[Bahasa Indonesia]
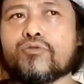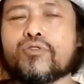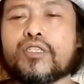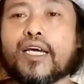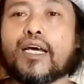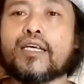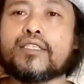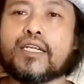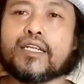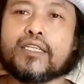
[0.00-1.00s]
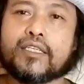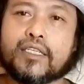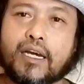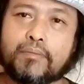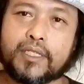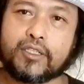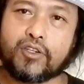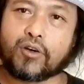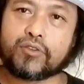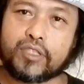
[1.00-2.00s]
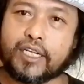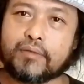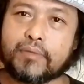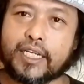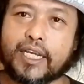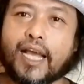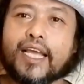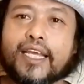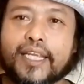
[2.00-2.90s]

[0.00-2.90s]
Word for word: sudah terhinggapi doktrin mereka,